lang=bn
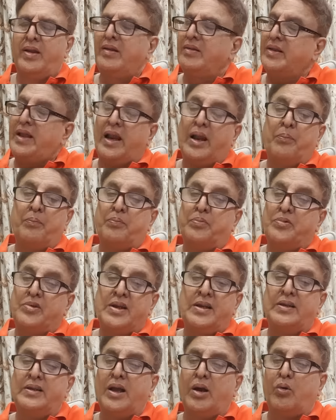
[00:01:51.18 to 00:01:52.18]
তারা
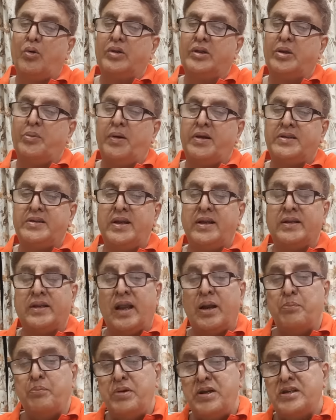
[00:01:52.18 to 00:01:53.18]
চিন্তা করতে পারছে না
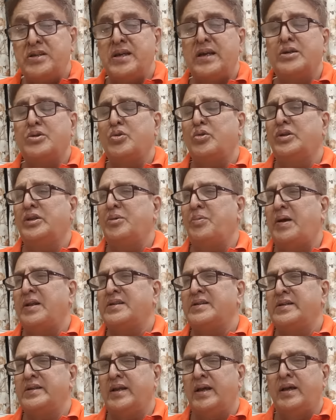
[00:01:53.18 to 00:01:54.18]
তারা বিশ্বাস করতে
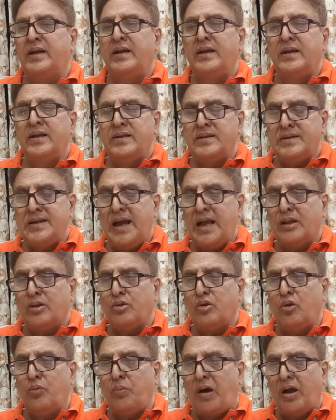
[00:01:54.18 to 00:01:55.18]
পারছে না যে এত
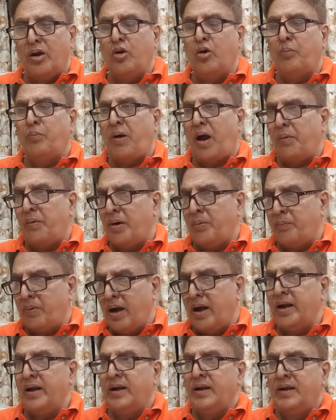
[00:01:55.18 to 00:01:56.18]
ভালো বাবা
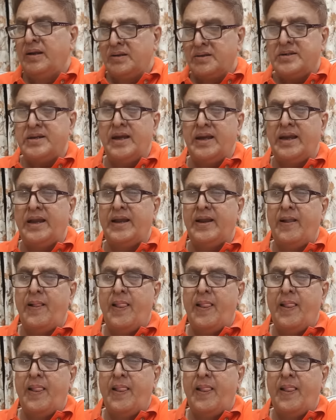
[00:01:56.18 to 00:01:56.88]
মার ছেলে